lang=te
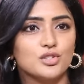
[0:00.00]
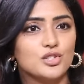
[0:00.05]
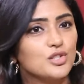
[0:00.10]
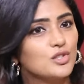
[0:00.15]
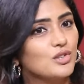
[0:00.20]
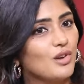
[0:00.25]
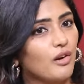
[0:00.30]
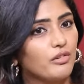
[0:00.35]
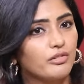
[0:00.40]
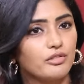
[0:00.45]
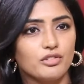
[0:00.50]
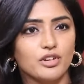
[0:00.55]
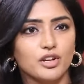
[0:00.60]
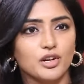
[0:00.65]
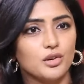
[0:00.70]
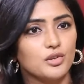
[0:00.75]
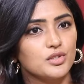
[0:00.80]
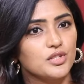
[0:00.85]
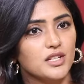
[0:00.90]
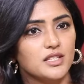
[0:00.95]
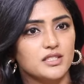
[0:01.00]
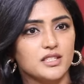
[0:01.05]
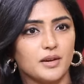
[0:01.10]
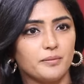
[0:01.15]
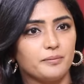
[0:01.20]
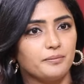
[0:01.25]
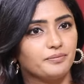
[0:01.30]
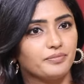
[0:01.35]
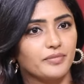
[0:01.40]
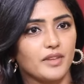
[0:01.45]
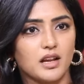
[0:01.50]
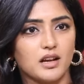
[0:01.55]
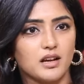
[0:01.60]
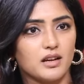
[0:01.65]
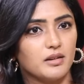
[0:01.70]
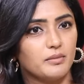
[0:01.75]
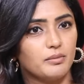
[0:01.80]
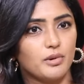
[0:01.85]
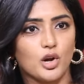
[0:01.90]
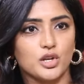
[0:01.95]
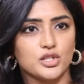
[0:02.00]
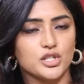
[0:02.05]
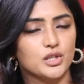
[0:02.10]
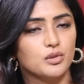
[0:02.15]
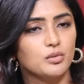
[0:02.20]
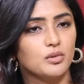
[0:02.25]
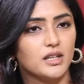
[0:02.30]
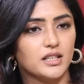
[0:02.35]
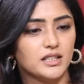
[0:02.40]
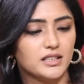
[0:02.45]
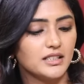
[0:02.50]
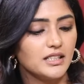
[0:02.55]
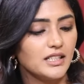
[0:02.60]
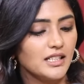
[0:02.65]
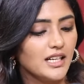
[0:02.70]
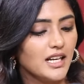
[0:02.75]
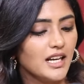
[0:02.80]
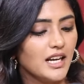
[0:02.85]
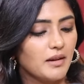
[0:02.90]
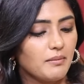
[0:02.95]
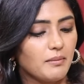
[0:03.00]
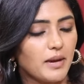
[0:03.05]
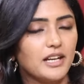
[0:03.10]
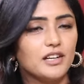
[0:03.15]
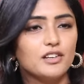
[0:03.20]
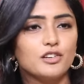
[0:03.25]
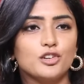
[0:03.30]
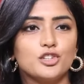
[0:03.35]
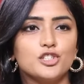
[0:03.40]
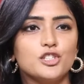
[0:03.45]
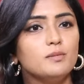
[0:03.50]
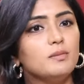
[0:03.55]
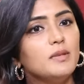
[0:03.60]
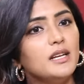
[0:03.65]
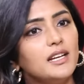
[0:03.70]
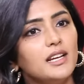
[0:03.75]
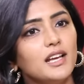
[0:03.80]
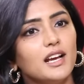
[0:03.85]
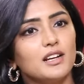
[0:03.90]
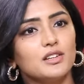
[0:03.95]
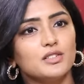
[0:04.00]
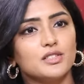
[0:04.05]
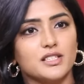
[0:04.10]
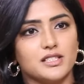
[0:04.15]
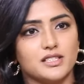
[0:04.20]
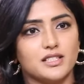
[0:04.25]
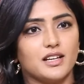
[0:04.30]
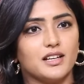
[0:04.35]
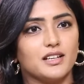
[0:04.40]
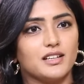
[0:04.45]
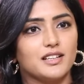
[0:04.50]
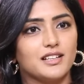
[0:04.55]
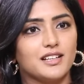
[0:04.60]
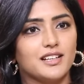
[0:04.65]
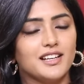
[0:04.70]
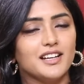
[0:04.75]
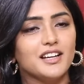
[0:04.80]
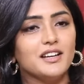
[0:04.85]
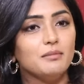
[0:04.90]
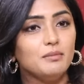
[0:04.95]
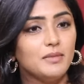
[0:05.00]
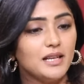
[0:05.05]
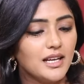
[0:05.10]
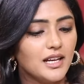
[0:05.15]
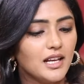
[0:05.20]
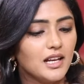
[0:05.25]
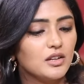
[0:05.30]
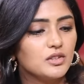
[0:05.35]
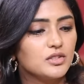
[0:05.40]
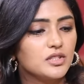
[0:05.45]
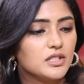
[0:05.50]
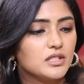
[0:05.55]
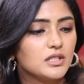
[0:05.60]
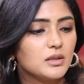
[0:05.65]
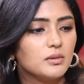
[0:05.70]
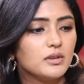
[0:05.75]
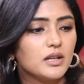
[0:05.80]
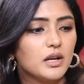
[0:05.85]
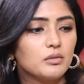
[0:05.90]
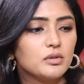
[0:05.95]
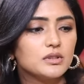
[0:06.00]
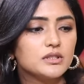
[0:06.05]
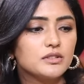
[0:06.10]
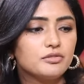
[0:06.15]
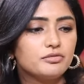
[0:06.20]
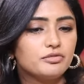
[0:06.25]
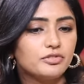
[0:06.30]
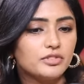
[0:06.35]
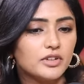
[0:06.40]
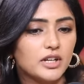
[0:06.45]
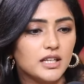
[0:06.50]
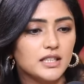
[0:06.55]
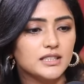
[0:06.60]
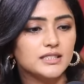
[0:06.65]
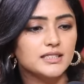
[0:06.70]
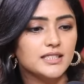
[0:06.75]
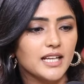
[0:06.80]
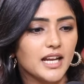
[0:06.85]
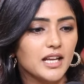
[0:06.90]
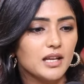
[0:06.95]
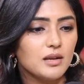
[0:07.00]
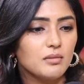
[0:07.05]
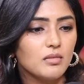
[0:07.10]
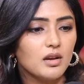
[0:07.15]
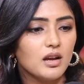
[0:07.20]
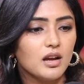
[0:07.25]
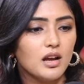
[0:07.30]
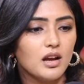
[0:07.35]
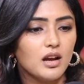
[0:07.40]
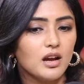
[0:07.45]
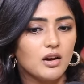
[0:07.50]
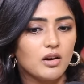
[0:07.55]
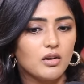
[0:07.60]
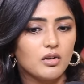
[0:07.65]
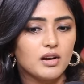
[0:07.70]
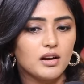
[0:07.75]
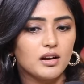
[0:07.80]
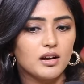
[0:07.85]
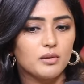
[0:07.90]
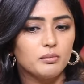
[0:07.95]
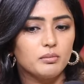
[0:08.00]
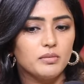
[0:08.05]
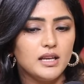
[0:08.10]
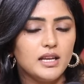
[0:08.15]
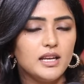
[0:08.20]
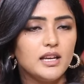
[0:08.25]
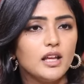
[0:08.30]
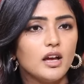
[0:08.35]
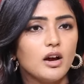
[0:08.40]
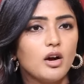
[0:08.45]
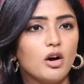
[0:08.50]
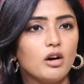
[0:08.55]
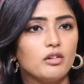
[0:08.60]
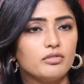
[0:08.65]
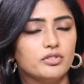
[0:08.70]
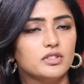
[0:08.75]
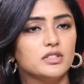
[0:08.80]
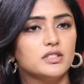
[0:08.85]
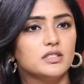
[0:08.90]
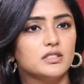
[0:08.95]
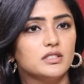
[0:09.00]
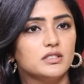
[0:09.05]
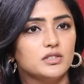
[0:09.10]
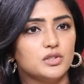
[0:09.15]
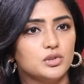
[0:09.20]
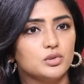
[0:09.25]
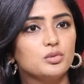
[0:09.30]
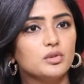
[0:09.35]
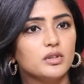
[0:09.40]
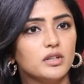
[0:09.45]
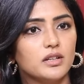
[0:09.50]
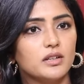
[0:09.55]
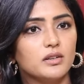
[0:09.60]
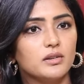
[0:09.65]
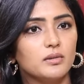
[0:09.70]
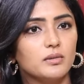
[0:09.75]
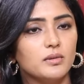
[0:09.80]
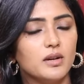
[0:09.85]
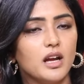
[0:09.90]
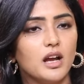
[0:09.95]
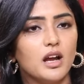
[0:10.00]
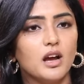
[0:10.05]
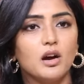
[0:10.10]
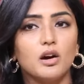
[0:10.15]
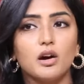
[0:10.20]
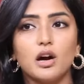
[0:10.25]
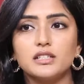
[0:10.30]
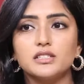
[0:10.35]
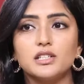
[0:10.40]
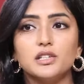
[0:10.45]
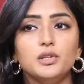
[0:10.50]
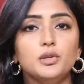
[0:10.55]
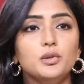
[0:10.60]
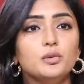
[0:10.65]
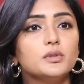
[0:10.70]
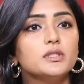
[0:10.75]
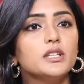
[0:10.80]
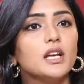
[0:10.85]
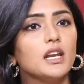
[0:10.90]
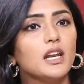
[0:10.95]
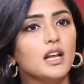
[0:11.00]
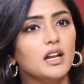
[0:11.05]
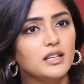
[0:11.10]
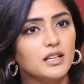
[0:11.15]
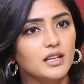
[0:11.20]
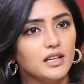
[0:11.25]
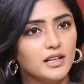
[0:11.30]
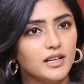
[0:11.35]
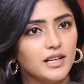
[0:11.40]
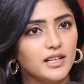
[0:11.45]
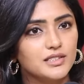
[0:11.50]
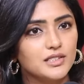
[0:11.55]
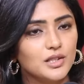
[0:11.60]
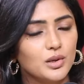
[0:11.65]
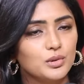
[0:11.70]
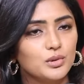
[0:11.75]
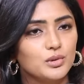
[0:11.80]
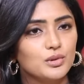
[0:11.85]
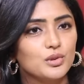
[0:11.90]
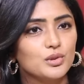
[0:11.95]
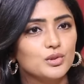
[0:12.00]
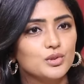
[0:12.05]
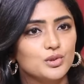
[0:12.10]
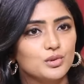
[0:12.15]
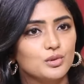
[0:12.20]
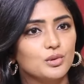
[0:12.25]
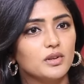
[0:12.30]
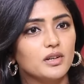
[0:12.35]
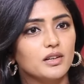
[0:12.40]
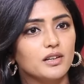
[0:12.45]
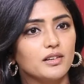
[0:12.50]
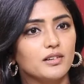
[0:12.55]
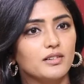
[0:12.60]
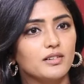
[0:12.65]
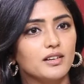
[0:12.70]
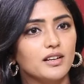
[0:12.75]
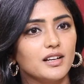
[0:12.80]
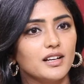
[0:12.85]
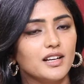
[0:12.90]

వచ్చి సాఫ్ట్వేర్లో చేసా ప్రాజెక్ట్ వర్క్ మైనర్ వచ్చి మీడియాలో చేసా మీడియాలో చేసినప్పుడు దట్ వాస్ ద ఫస్ట్ టైం ఒక మీడియా ఆఫీస్ చూడడం అసలు న్యూస్ ఎలా టెలికాస్ట్ అవుతుందో చూడడం